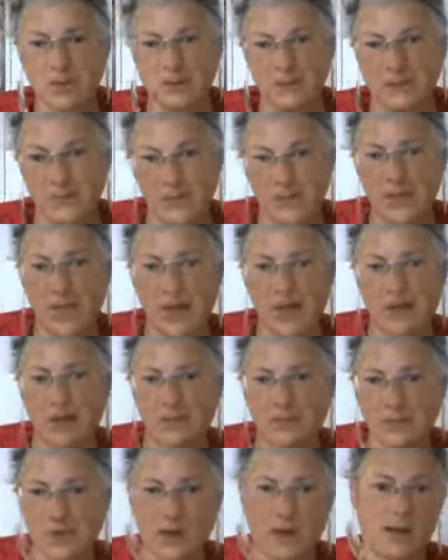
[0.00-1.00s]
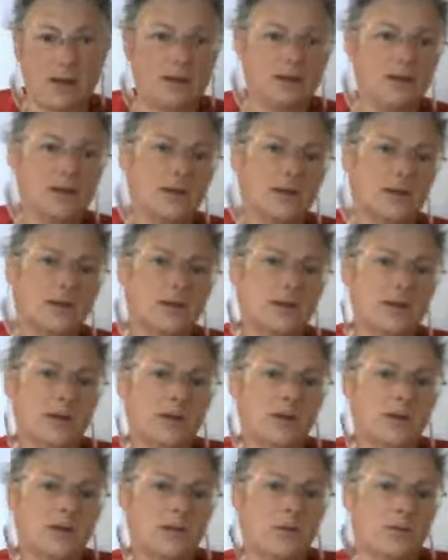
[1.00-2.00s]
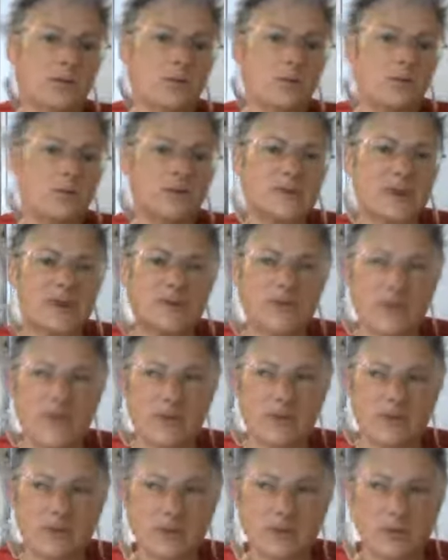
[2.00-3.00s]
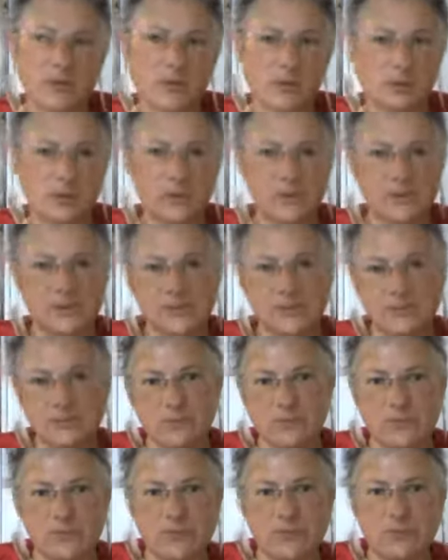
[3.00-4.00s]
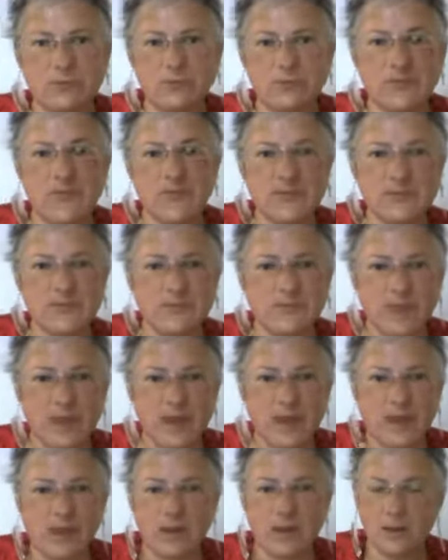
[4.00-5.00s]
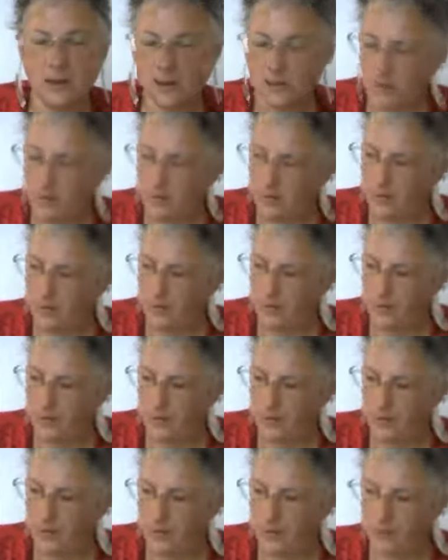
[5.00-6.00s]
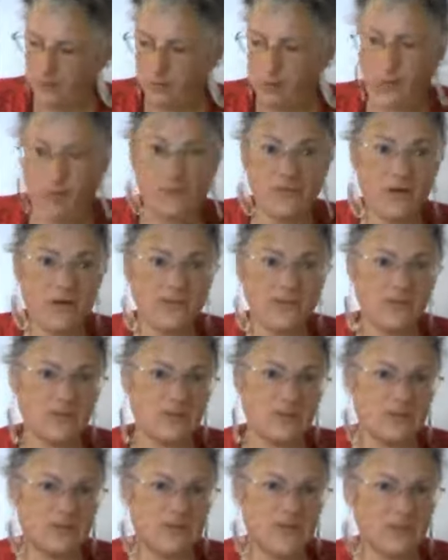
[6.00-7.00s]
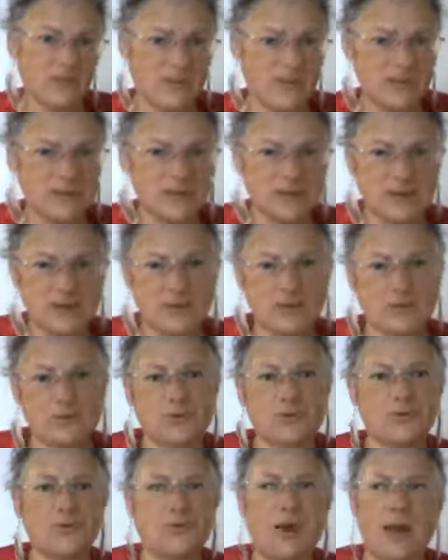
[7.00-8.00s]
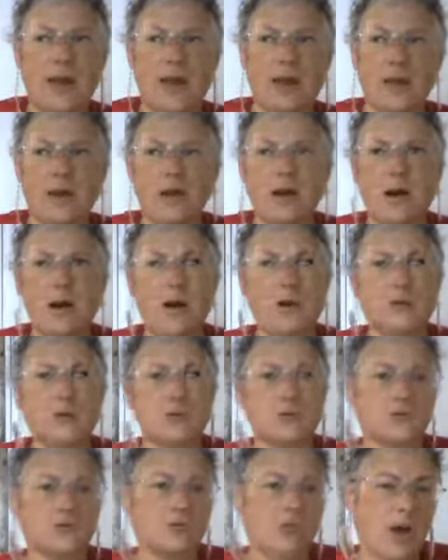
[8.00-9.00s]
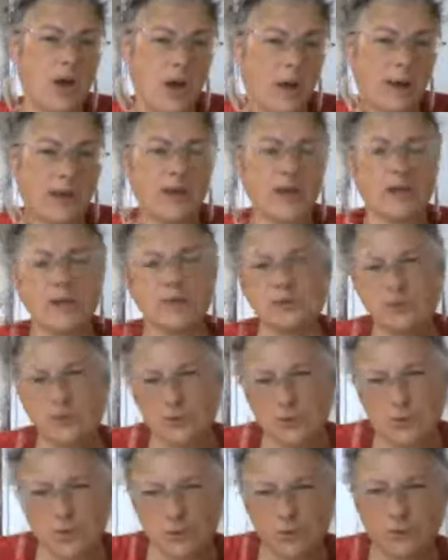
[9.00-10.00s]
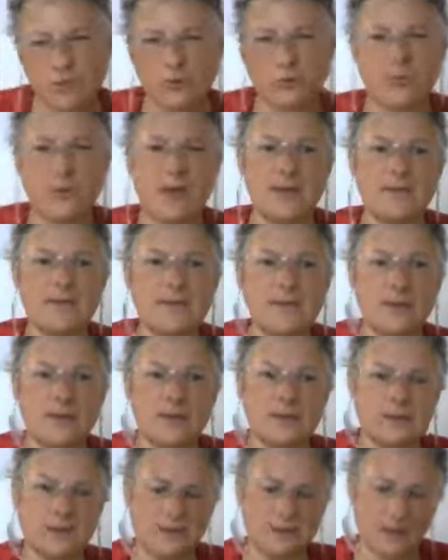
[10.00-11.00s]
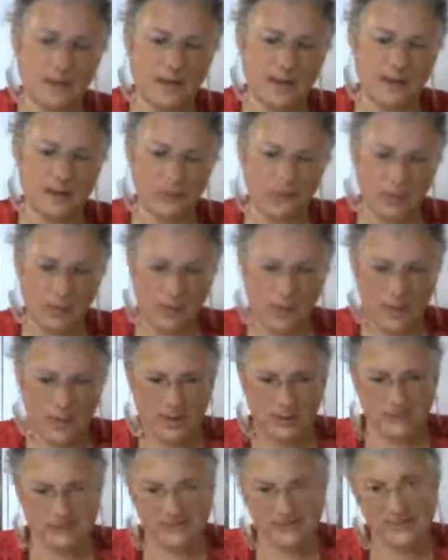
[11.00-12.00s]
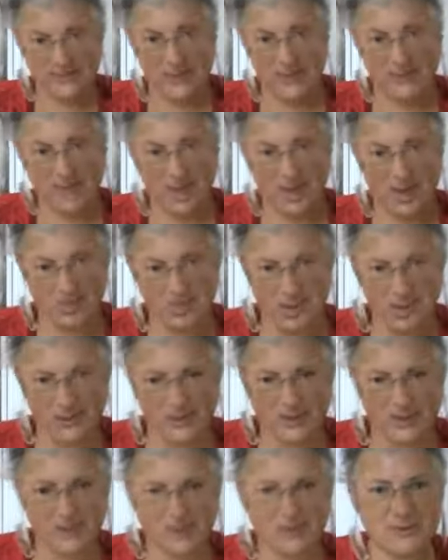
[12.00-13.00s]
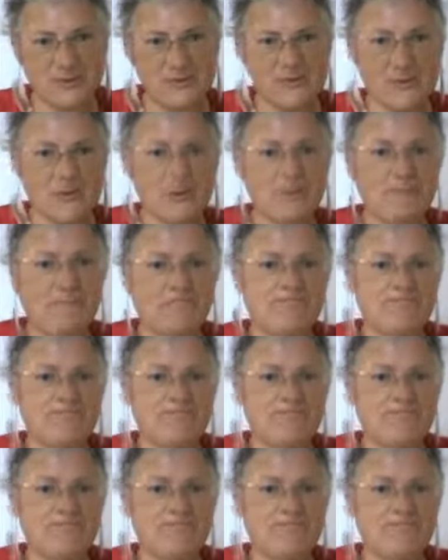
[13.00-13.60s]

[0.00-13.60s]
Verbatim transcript: mais il y a voilà euh, où ça va être, si vous voulez, toutes les sphères euh, où l'enfant va être sociabilisé, que ce soit à l'école, que ce soit à la crèche ou au centre de loisirs, etc. Donc ça, ça va apporter aussi